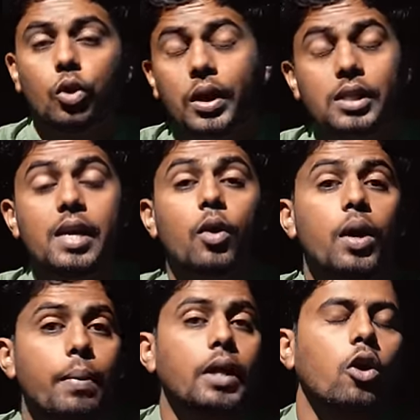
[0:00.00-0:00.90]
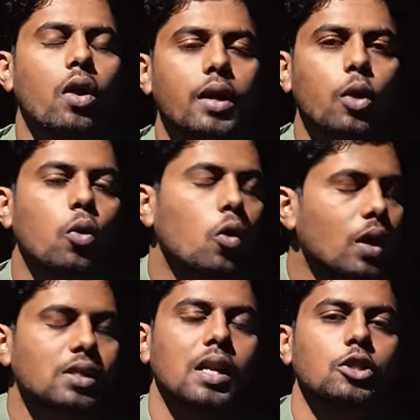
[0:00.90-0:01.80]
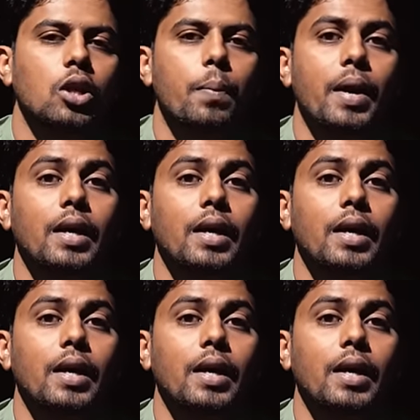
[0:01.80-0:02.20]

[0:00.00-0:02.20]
जो कि सीईओ e है बिट टॉरन के उन्होंने इस लंच के लिए पे